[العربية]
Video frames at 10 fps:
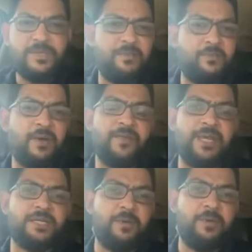ما في ما
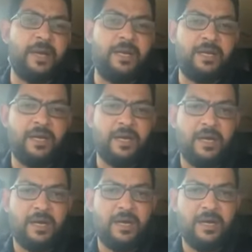في اي سبب يخليك
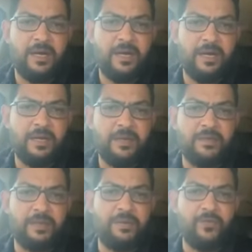
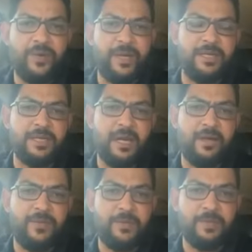آه، تديه فرقه
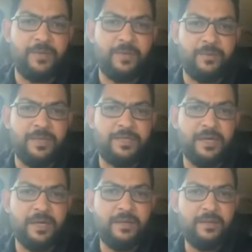يصلحها في 48
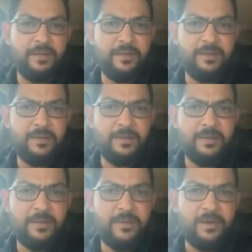ساعه
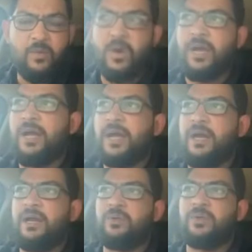والله
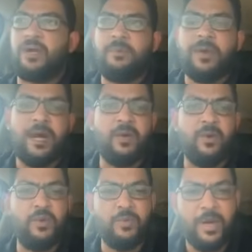يا اخي لو ضربناه
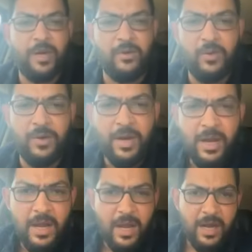الهجوم حيكون
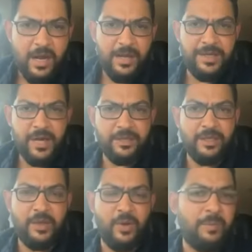آه،
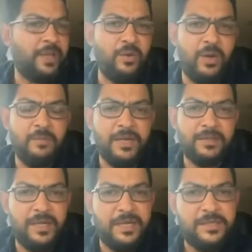جهه الدي ام
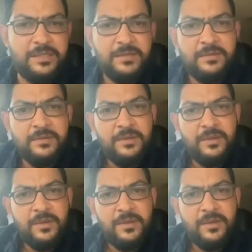ما تجهز